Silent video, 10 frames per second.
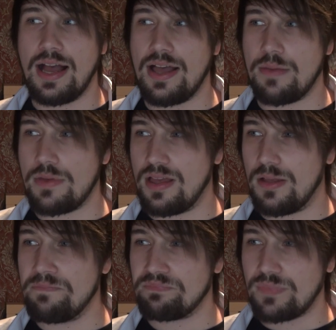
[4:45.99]

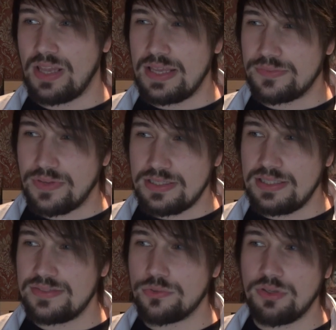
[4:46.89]
aber es war
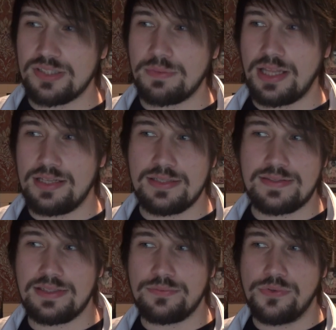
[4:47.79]
nicht so, dass man alle
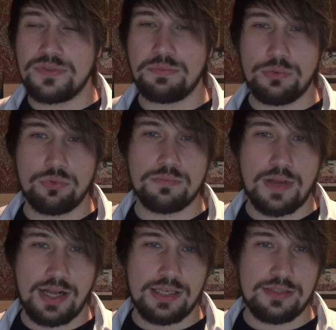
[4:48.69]
10, 15 Minuten
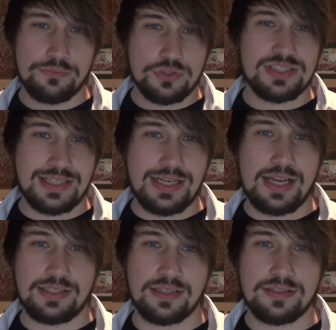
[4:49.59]
mal wirklich
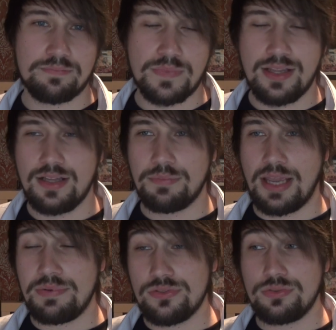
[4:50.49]
gelacht hat. Bei
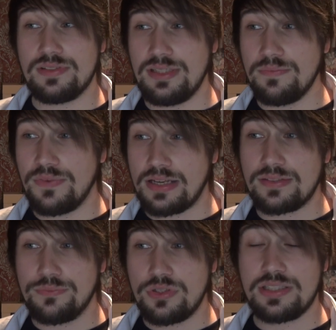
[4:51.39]
Episode 7 war
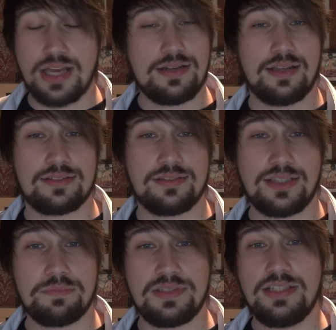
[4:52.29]
das wirklich anders. Es
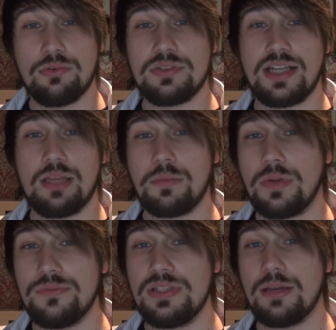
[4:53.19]
gibt hier und da immer
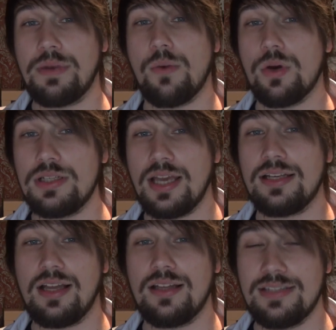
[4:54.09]
mal wieder ein paar
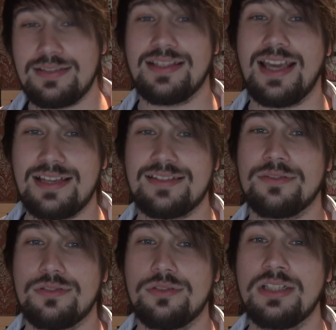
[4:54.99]
One-Liner, nette Gags und
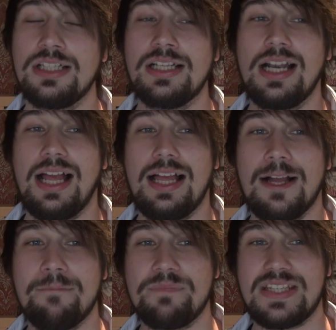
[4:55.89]
so.
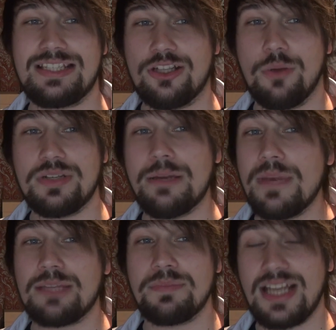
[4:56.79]
Ähm, ich glaube, da
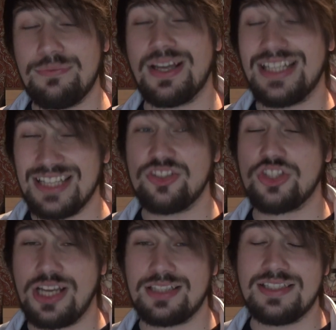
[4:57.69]
merkt man einfach ganz
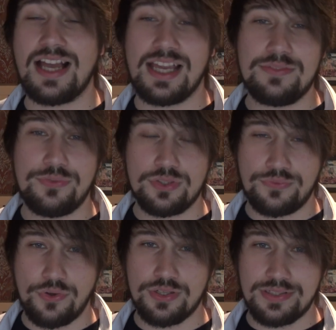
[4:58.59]
stark den Einfluss
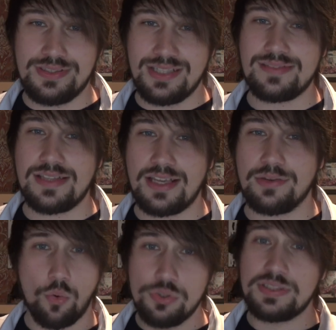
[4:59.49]
von Disney
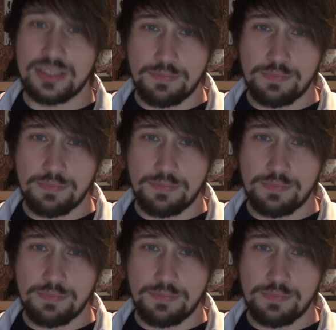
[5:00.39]
und den